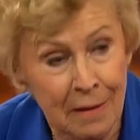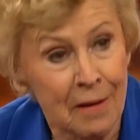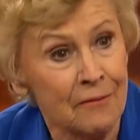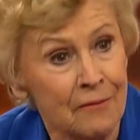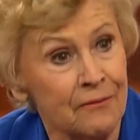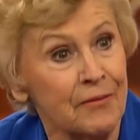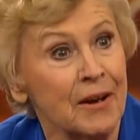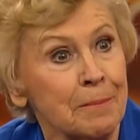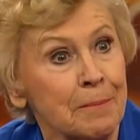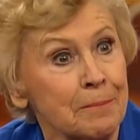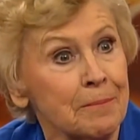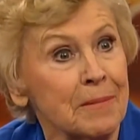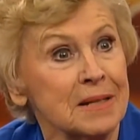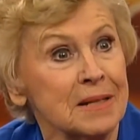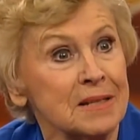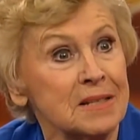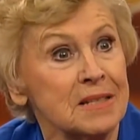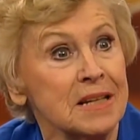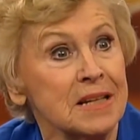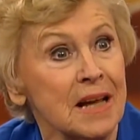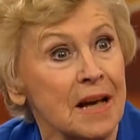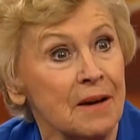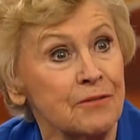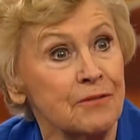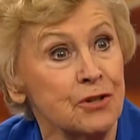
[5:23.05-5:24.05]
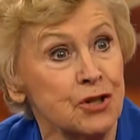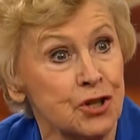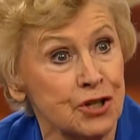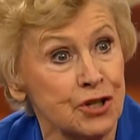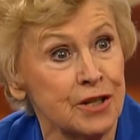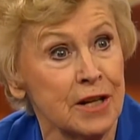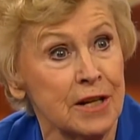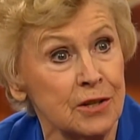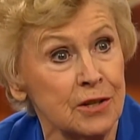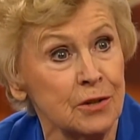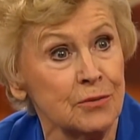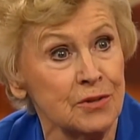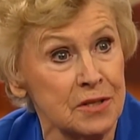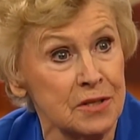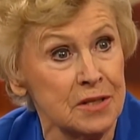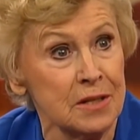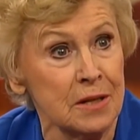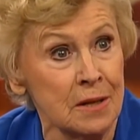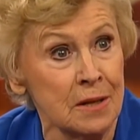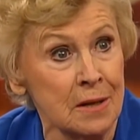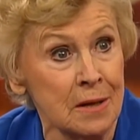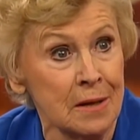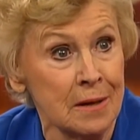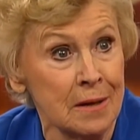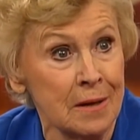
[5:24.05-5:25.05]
wenn man sie erwischt hätte und sie,